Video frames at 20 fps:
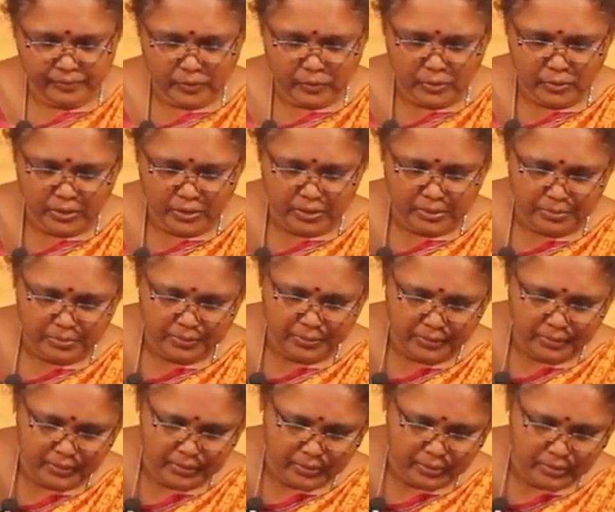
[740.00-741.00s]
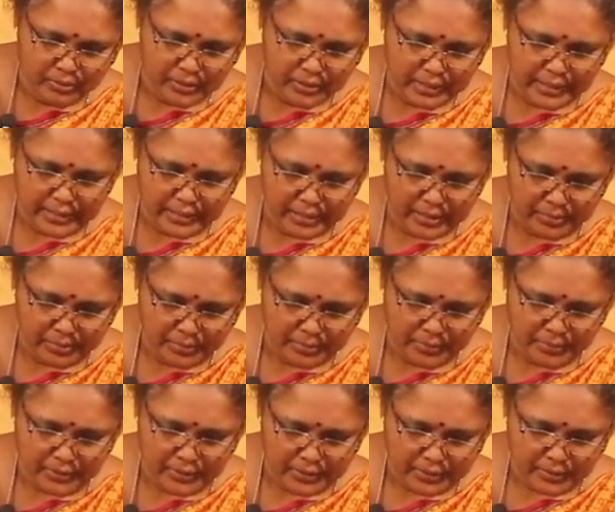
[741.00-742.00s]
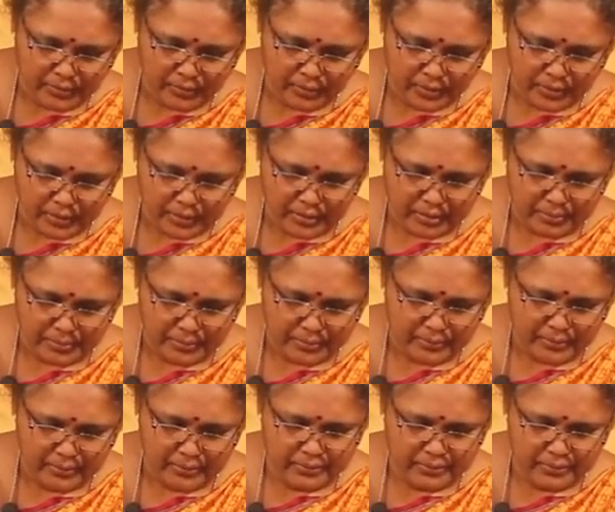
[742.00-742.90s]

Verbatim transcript: ஒரு கப்பு இன்னொரு அரை கப்பு போட்டோம்னா ஒன்றரை கப்பு